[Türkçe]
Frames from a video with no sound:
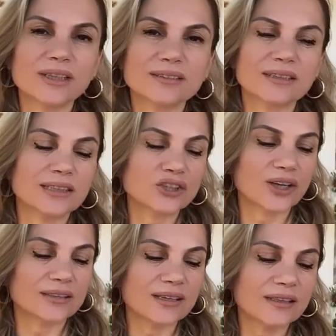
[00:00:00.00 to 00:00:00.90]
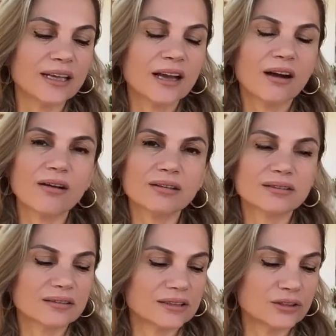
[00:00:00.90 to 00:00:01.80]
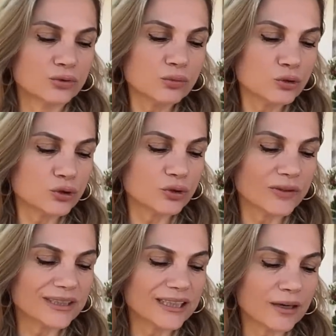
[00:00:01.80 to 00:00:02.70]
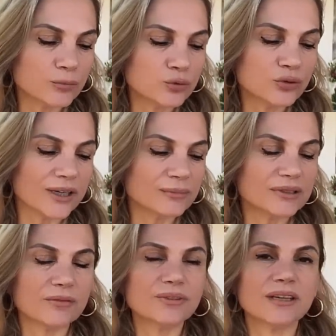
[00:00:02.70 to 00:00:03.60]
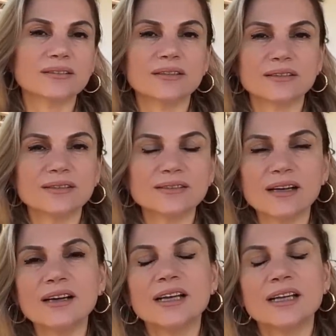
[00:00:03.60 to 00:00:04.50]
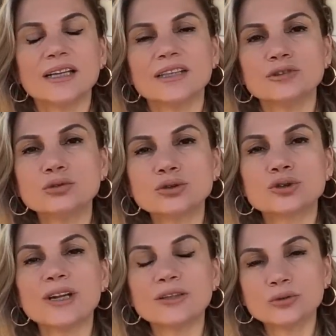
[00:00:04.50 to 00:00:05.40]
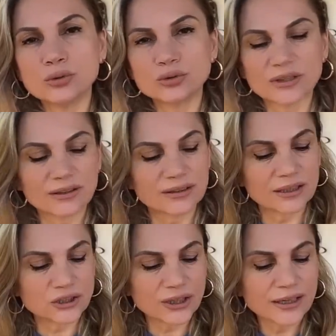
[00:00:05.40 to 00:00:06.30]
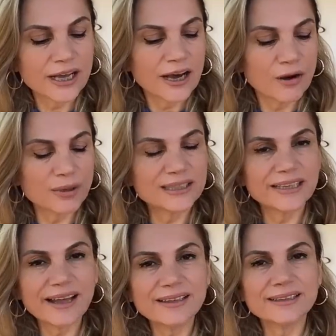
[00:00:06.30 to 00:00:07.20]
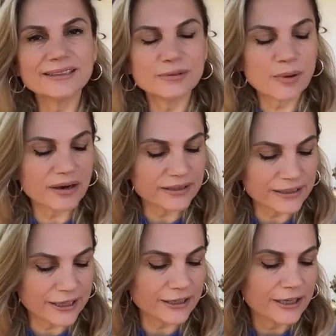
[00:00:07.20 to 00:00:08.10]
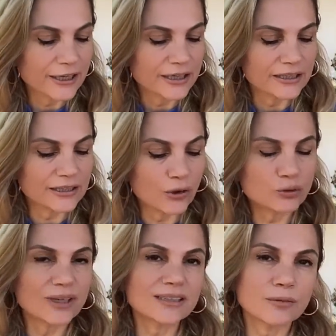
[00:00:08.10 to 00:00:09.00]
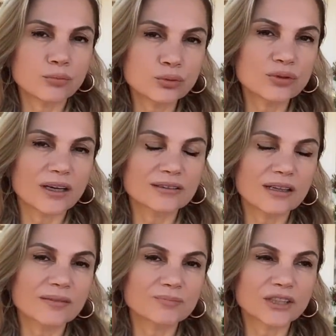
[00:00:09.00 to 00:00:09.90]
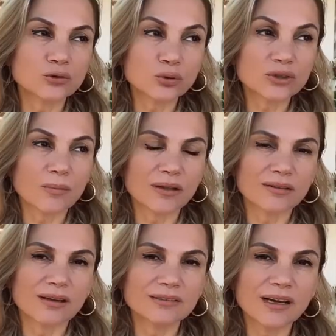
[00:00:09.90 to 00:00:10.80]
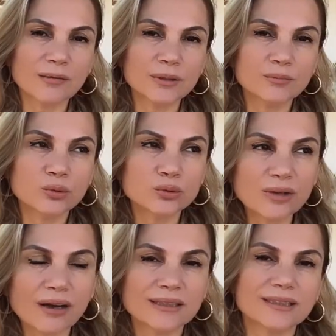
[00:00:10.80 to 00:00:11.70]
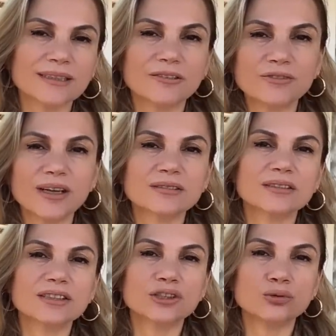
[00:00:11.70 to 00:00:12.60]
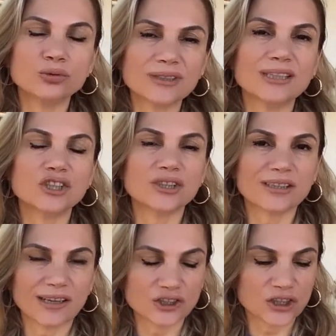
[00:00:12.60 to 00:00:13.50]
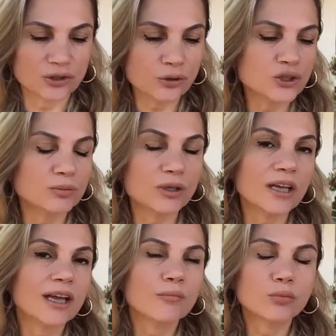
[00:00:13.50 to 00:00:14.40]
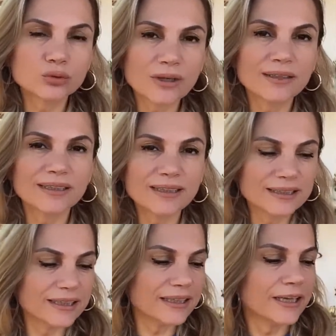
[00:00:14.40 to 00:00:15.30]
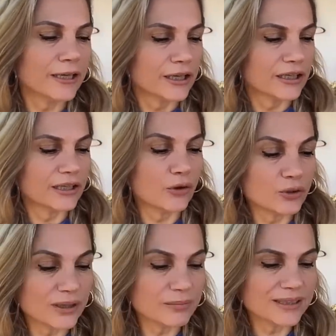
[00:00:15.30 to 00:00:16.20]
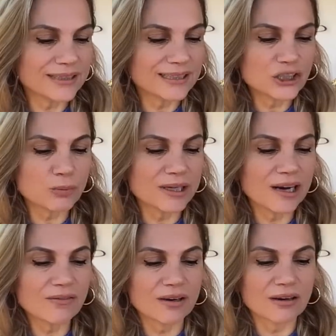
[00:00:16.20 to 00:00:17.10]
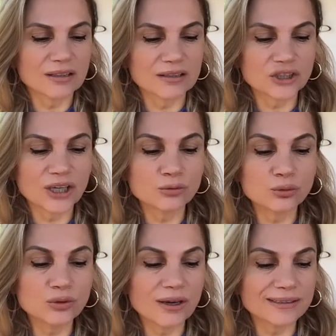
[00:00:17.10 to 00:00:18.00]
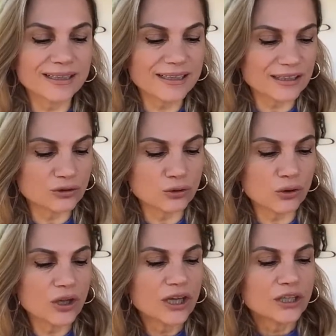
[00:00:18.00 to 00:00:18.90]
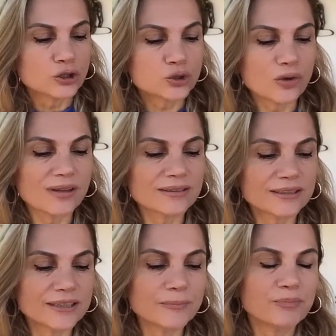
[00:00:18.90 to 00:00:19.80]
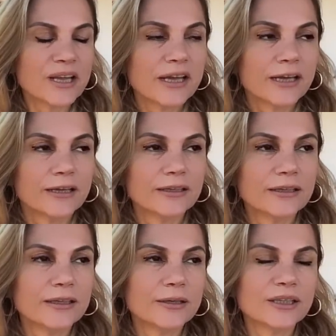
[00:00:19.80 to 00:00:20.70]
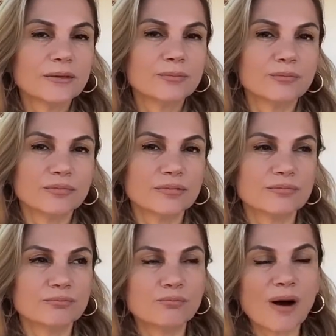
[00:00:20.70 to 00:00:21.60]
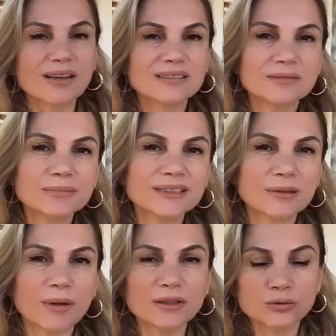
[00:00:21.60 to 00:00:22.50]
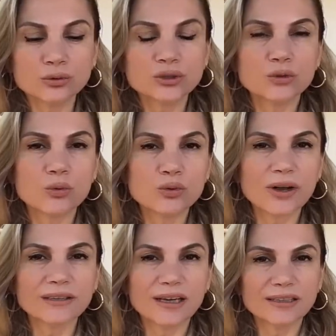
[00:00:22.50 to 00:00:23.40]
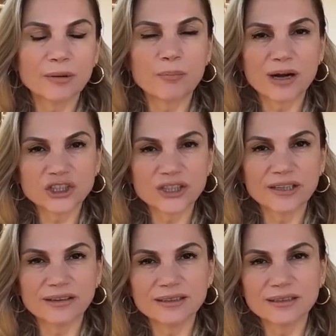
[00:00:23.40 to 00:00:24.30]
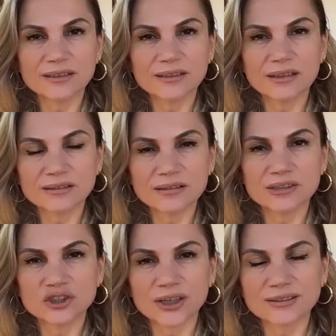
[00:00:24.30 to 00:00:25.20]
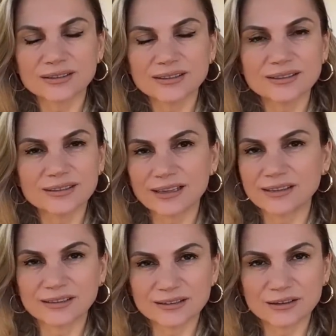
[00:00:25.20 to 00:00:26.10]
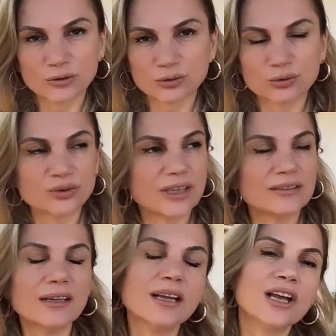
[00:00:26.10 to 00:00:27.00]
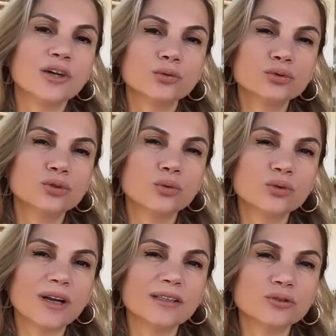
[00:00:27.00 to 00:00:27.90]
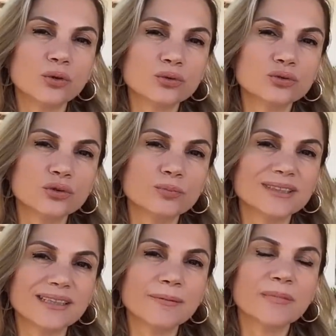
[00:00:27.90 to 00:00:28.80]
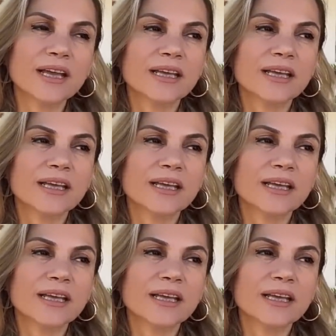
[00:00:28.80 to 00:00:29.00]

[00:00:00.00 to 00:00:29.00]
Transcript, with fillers: Nakde geçerken altınıydı, gümüşüydü ve diğer bütün emtia fiyatlarında da e, düşüşler görürüz arkadaşlar. Ama genel itibariyle e, özellikle buğdayda son zamanlarda bir buğday e, fiyatlarındaki yükseliş dikkat çekiyor. Şimdi buğdayla ilgili e, önemli gelişmeler var arkadaşlar. Dünya nereye gidiyor? Şu andaki e, baktığımız zaman Rusya Ukrayna ile başlayan e, hatırlayacaksınız yani hatırlıyorsunuz zaten Rusya Ukrayna döngüsü bize